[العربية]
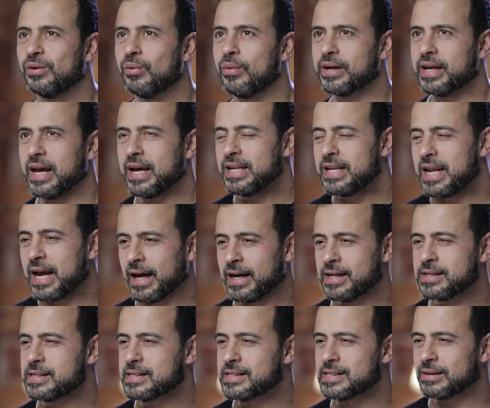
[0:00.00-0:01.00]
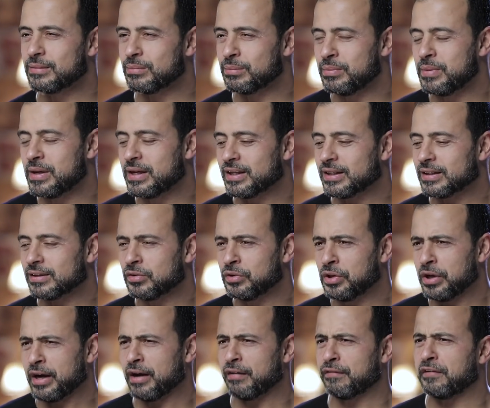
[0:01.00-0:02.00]
وكأني أحس
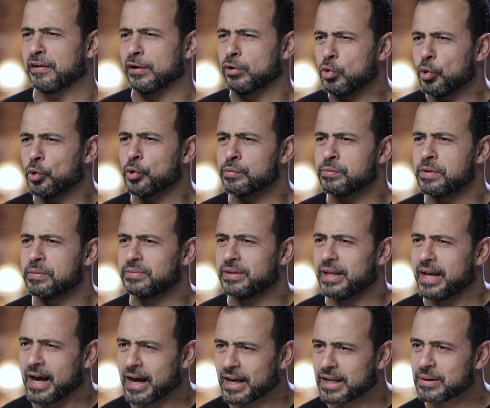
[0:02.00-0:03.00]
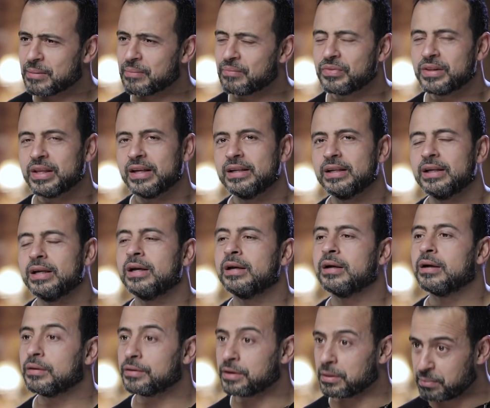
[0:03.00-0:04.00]
بضعف الجرم بتاعي
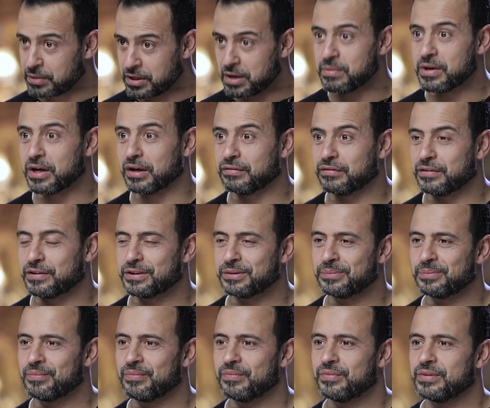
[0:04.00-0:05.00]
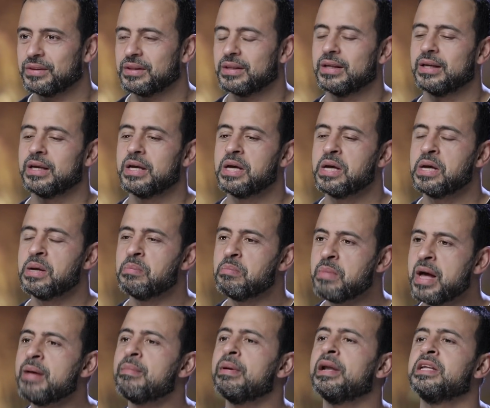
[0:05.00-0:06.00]
ربنا بيغفر
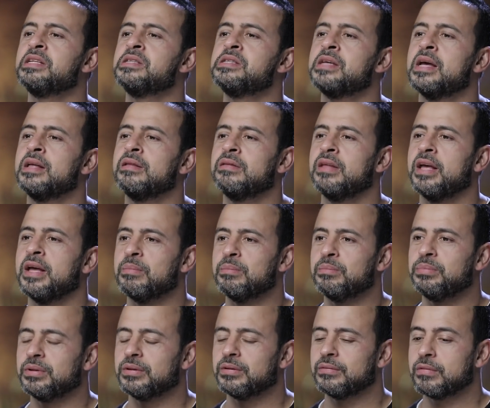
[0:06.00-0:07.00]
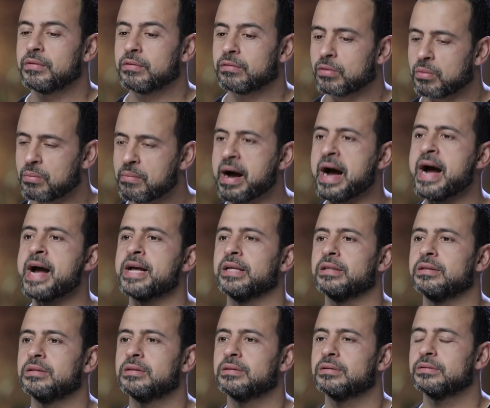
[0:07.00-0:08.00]
مهما الإنسان تاب ثم
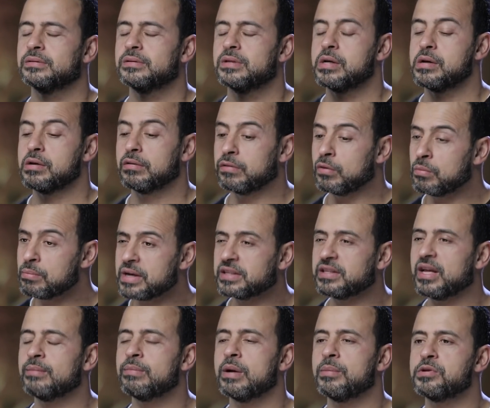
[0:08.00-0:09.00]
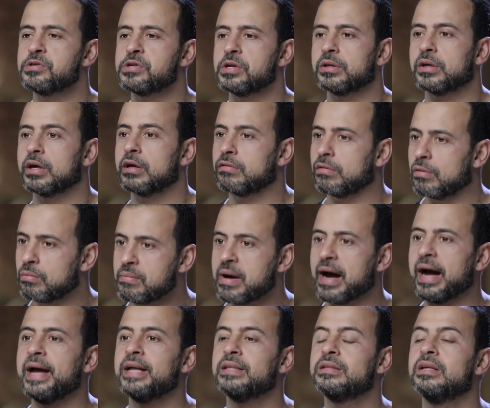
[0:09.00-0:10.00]
عاد ثم تاب بصدق ثم
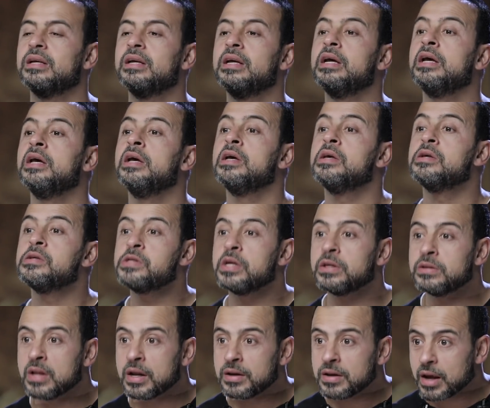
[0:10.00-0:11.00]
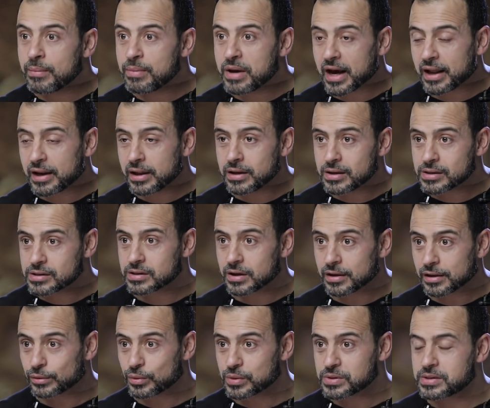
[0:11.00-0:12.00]
عاد سيدنا النبي عليه
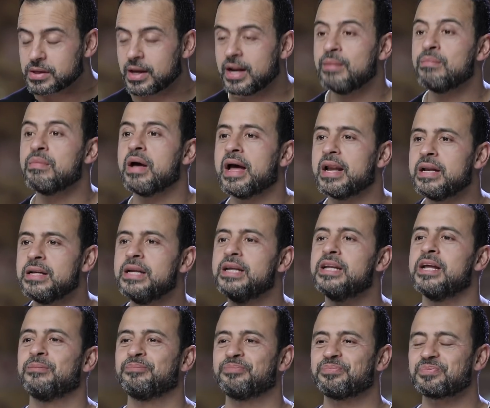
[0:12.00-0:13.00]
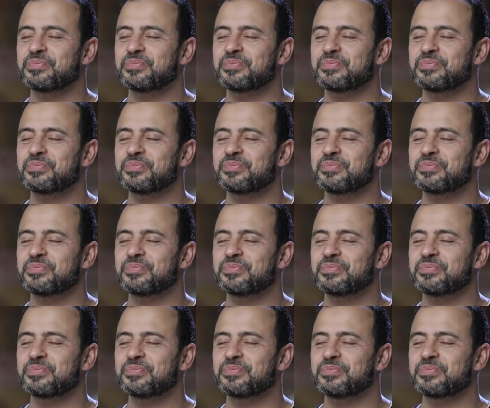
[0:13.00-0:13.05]
الصلاة والسلام قال لنا